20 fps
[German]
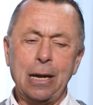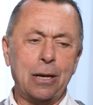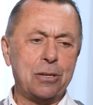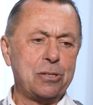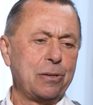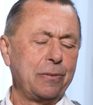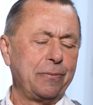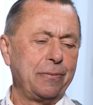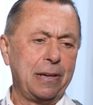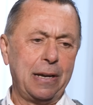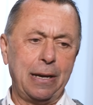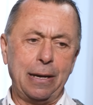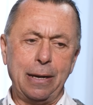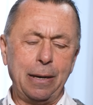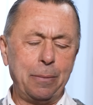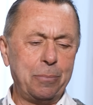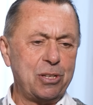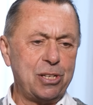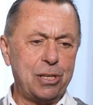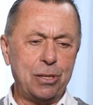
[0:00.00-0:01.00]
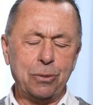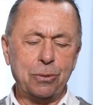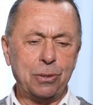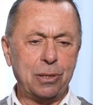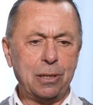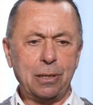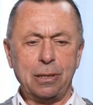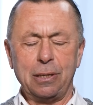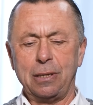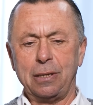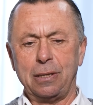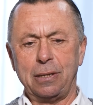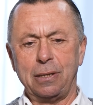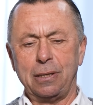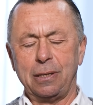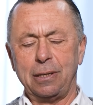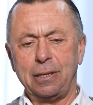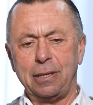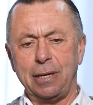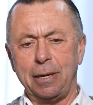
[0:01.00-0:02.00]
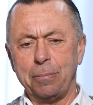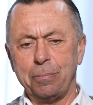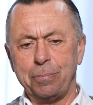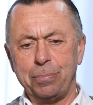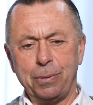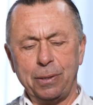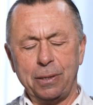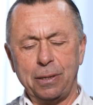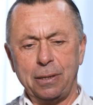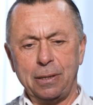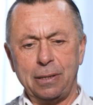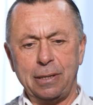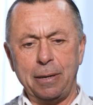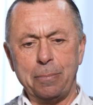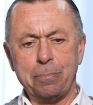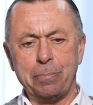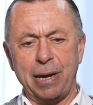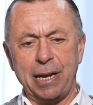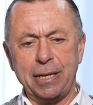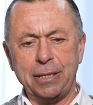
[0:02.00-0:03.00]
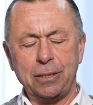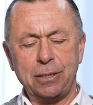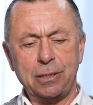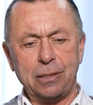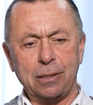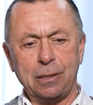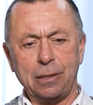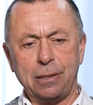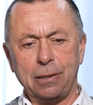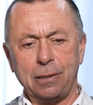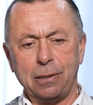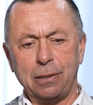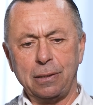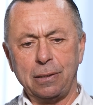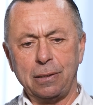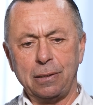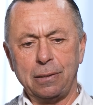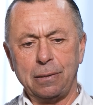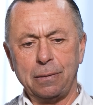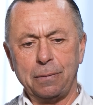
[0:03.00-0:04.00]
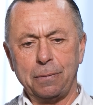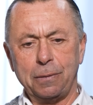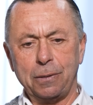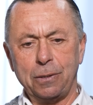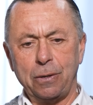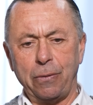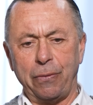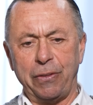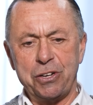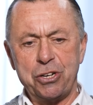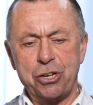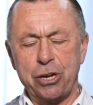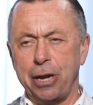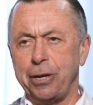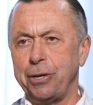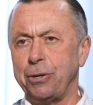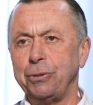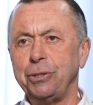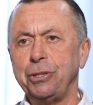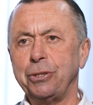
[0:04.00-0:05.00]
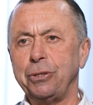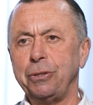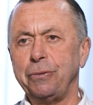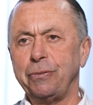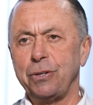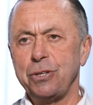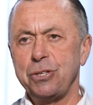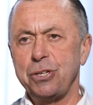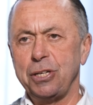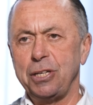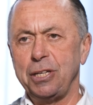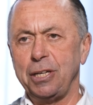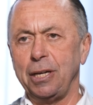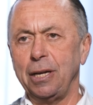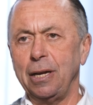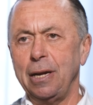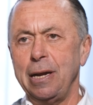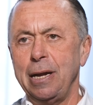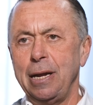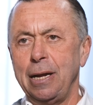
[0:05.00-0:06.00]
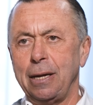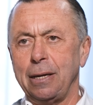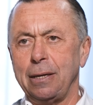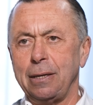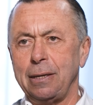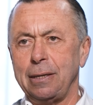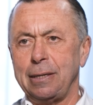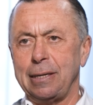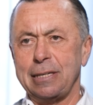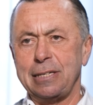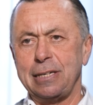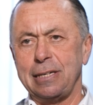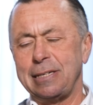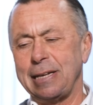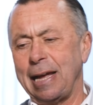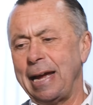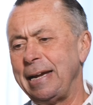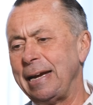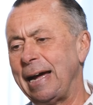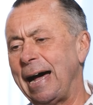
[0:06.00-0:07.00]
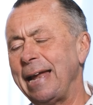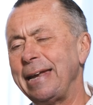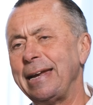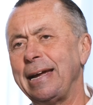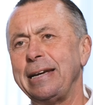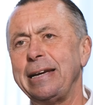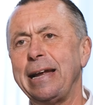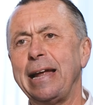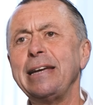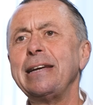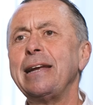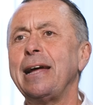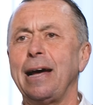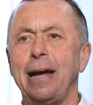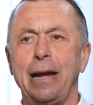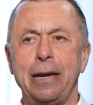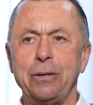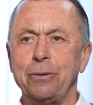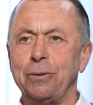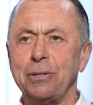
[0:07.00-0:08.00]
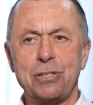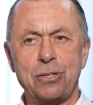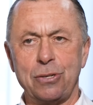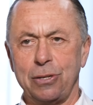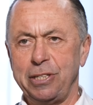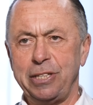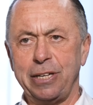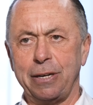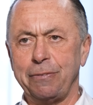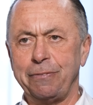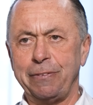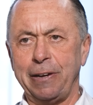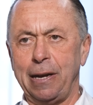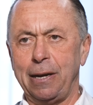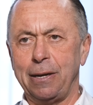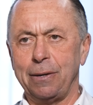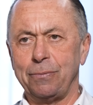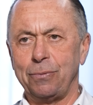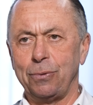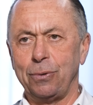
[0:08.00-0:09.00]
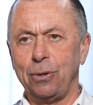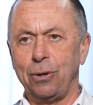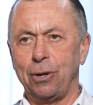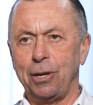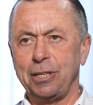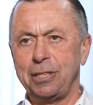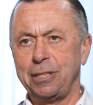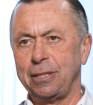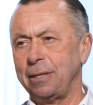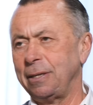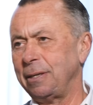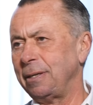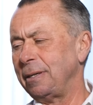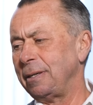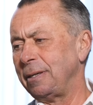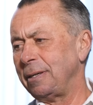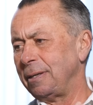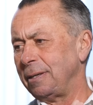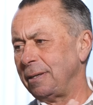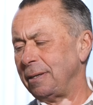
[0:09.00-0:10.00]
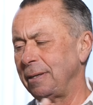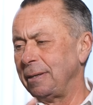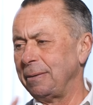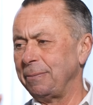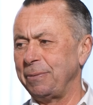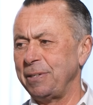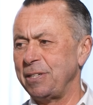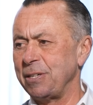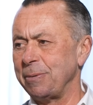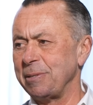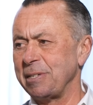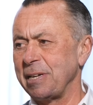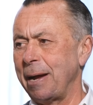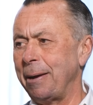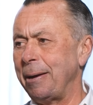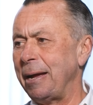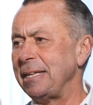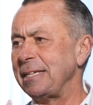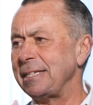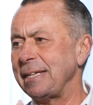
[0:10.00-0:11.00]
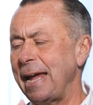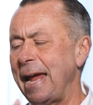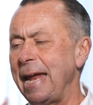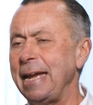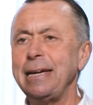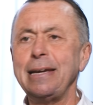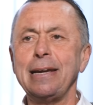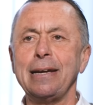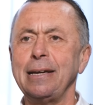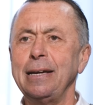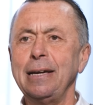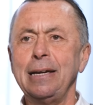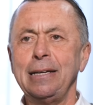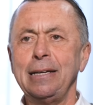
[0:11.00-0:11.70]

Also nehmen Sie nur äh, den, äh, den Band äh, äh, The Shadow University. Äh, das ist eine Aneinanderreihung solcher Fälle, wo Leute, äh, wie soll man sagen, ans Ende